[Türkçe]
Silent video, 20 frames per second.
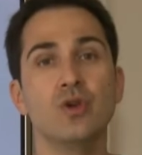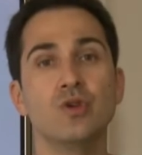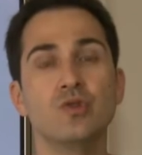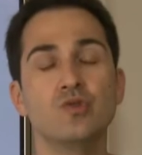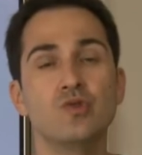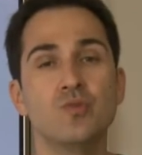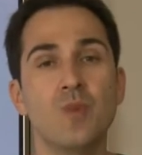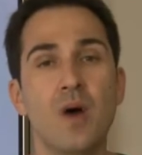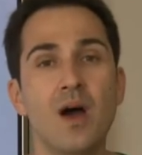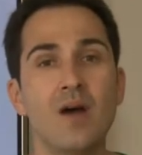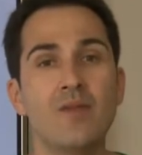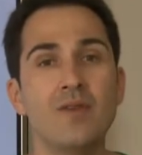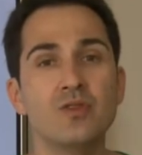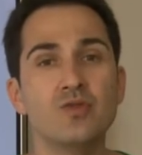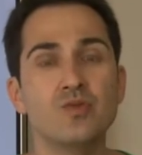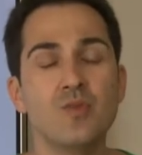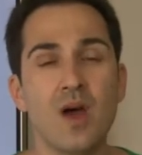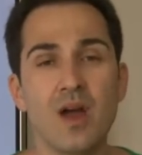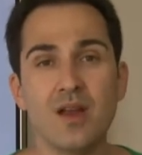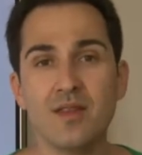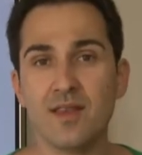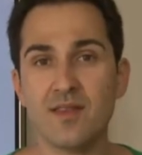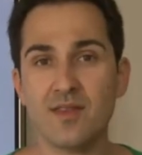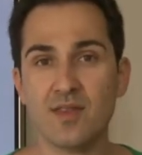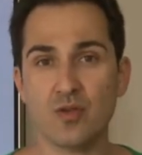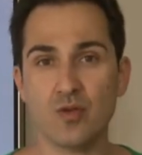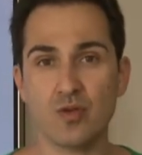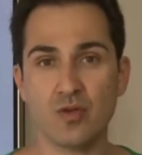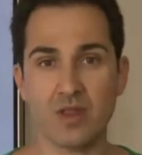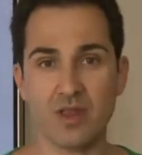Cuma ve cumartesi
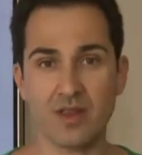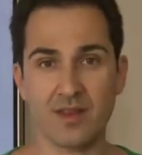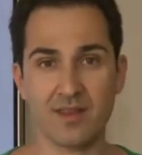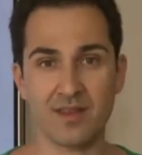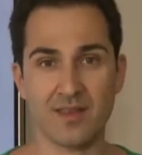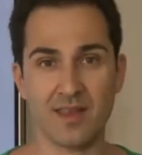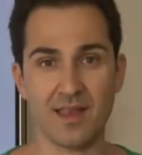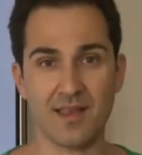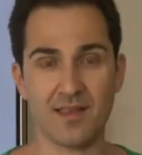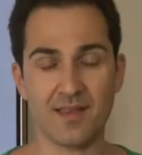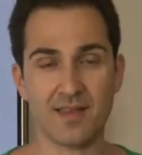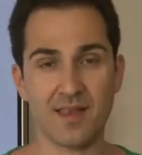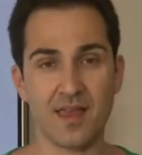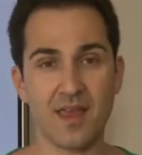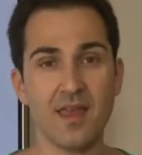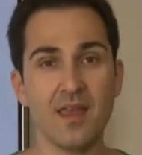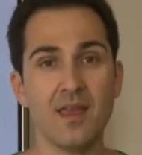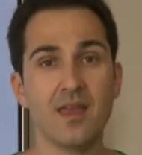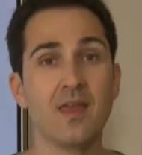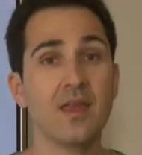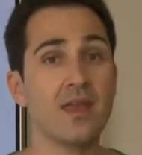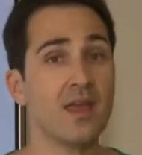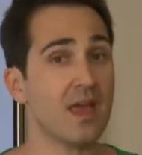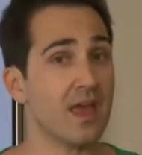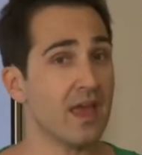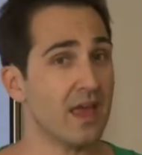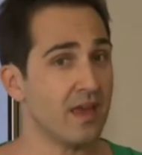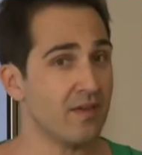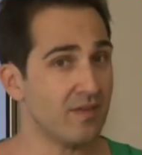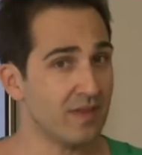günlerinde ise
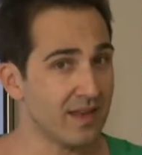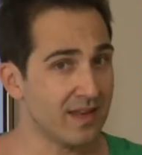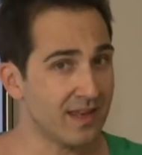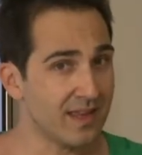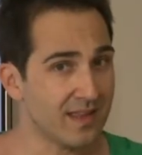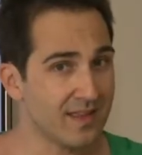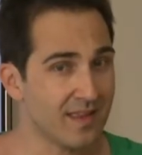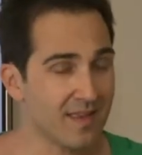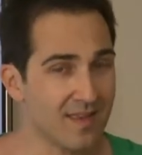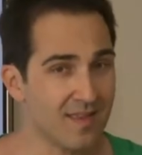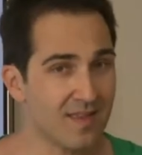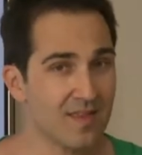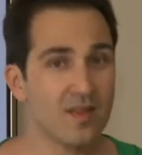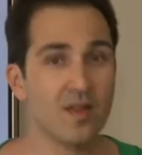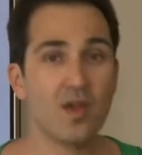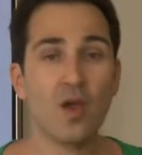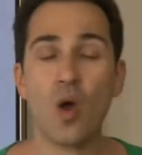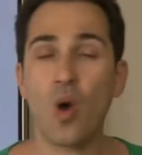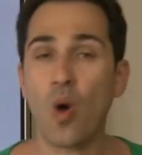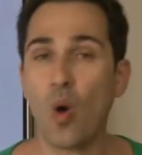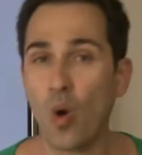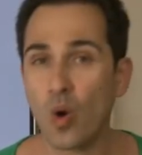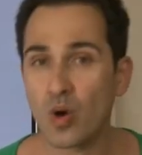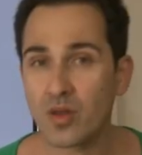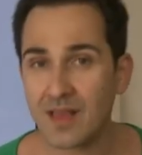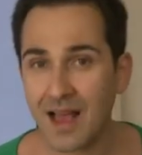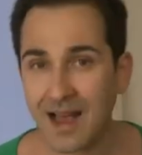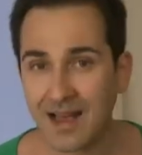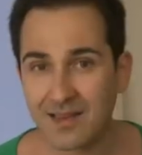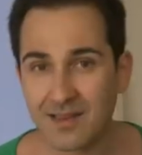evliliğiniz,
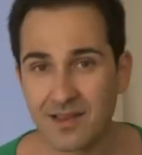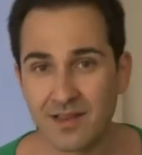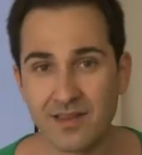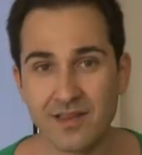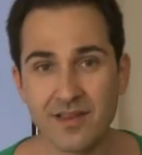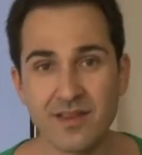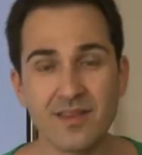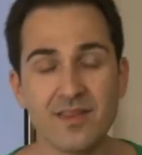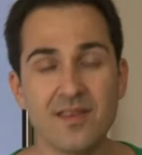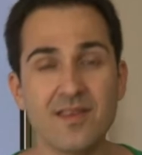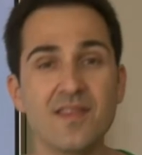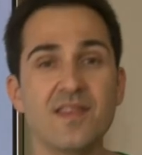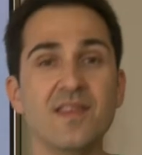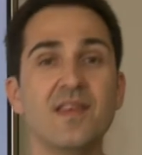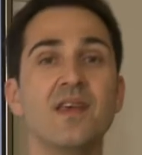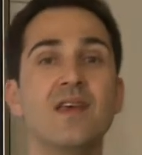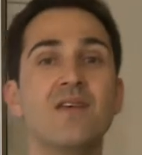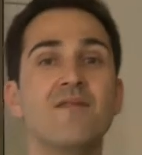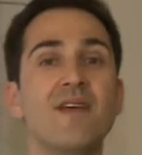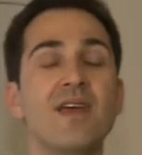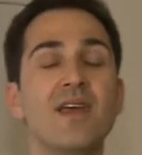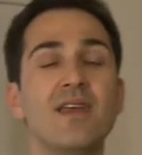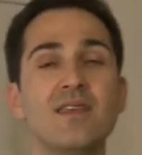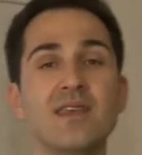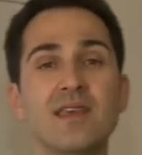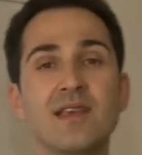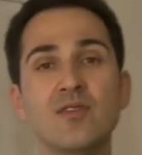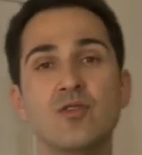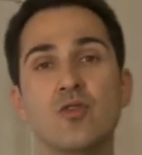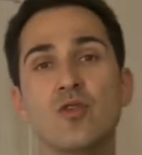ortaklıklarınız ve
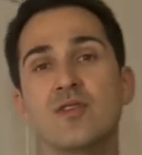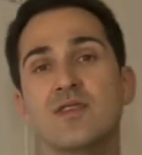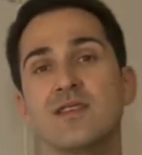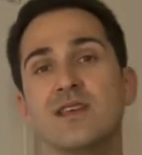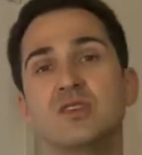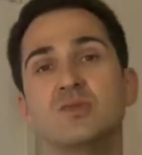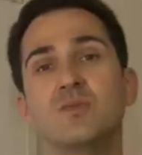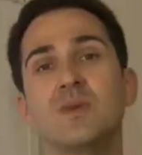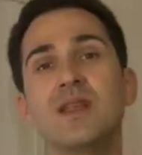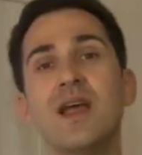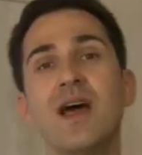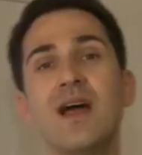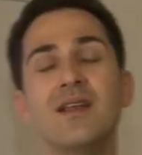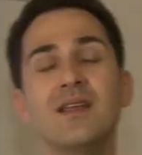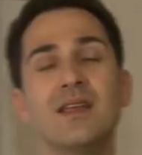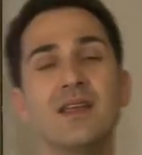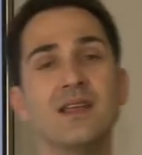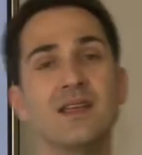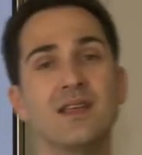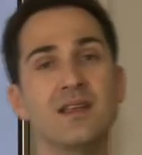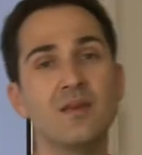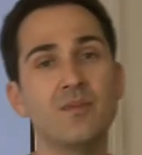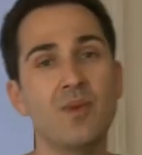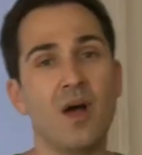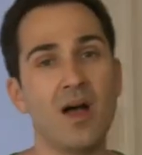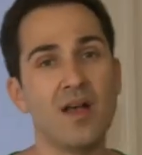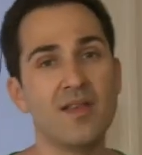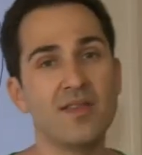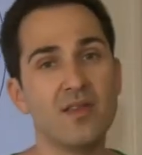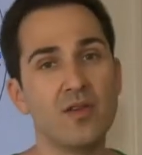yeni sözleşmelerle ilgili
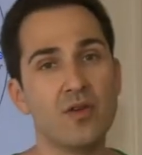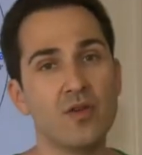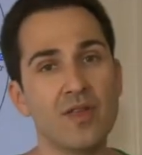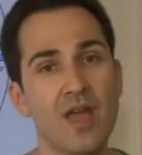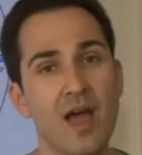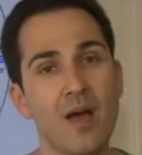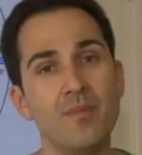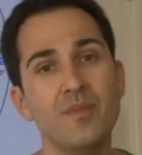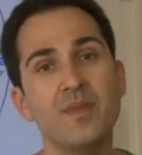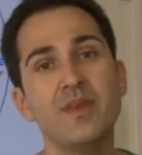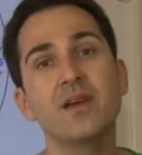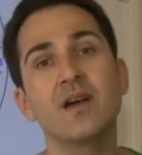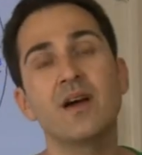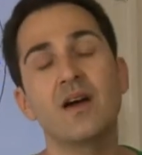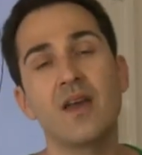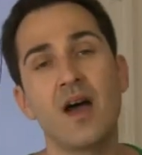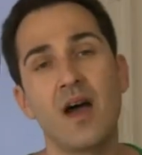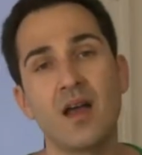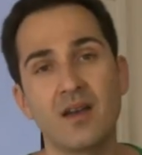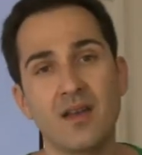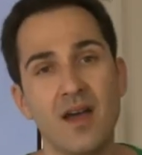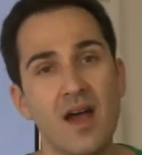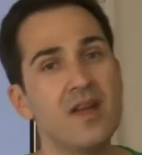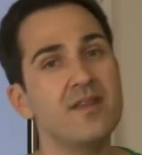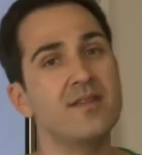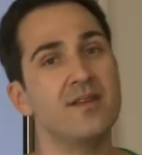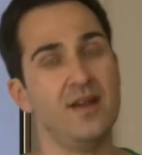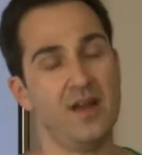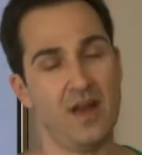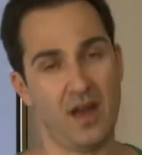bazı önemli kararlar
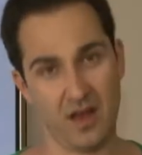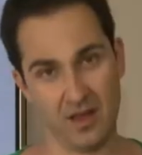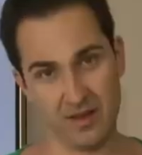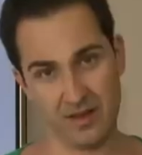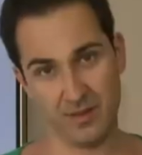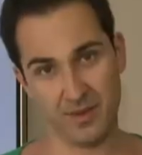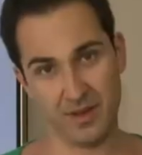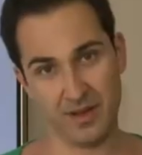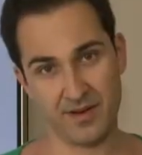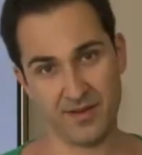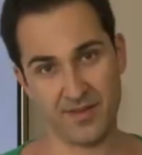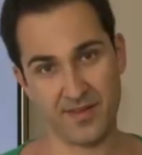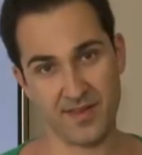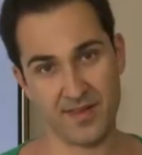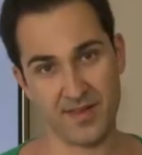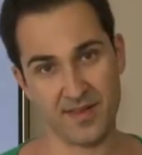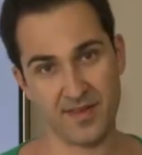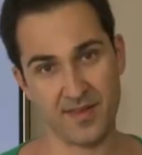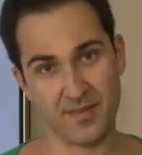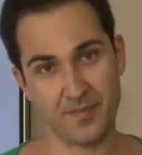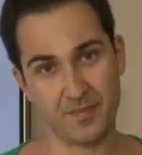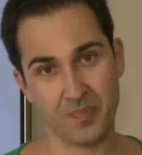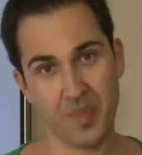alabilirsiniz.